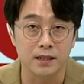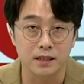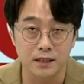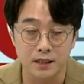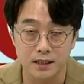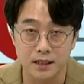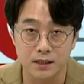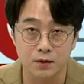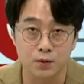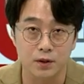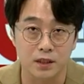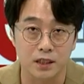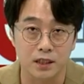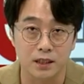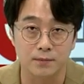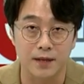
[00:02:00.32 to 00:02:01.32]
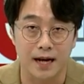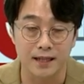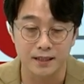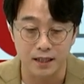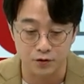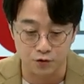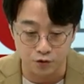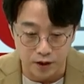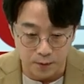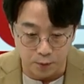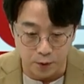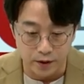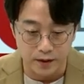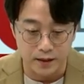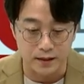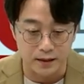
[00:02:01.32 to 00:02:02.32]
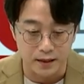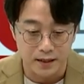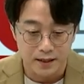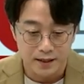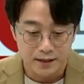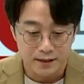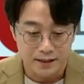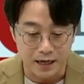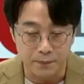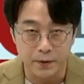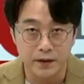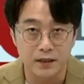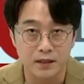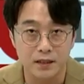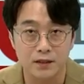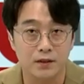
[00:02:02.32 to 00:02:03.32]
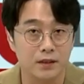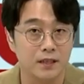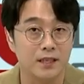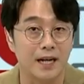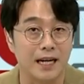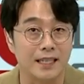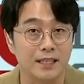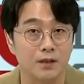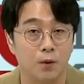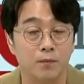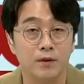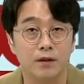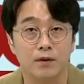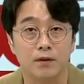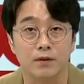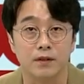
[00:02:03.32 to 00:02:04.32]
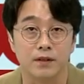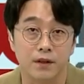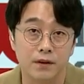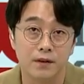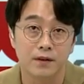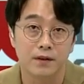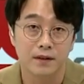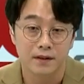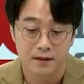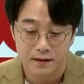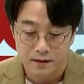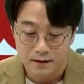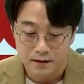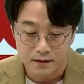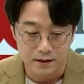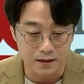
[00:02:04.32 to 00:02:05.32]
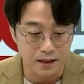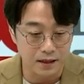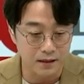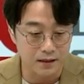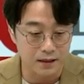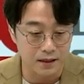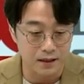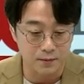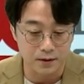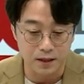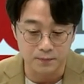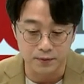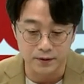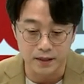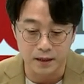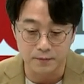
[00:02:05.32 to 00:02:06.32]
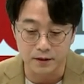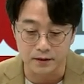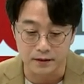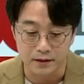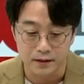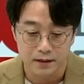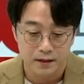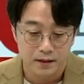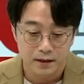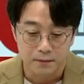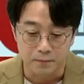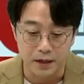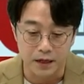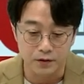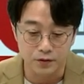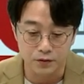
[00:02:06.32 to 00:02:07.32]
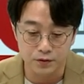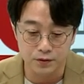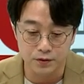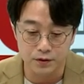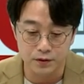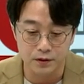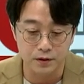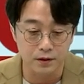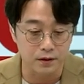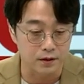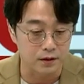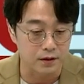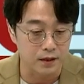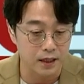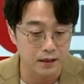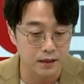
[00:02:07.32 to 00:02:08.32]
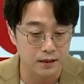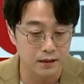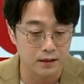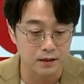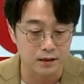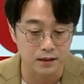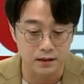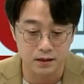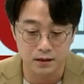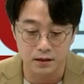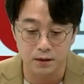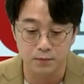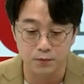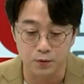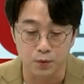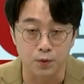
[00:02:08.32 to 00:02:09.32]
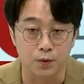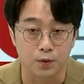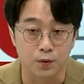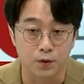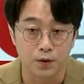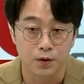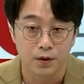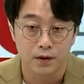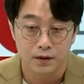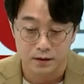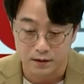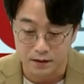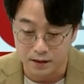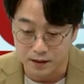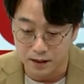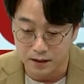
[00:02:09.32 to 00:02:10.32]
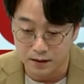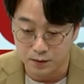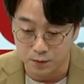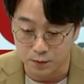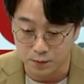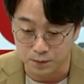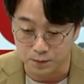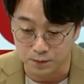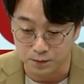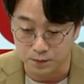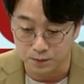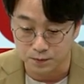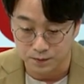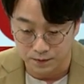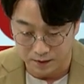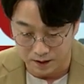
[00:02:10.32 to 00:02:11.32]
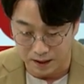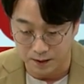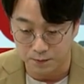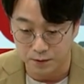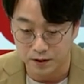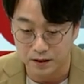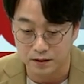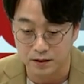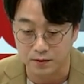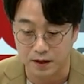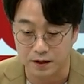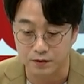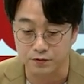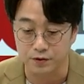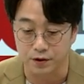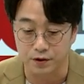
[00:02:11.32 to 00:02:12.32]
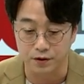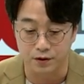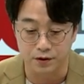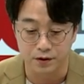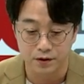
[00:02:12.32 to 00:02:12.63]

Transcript: 실제적으로 지금 당장 눈에 보이는 잡혀있는 실적 자체가 아직은 없는 거거든요. 일단은 제가 볼 때 VM은 음. 매수를 네. 하신 그 시점도 일단은 좀 잘못되신 것 같고요.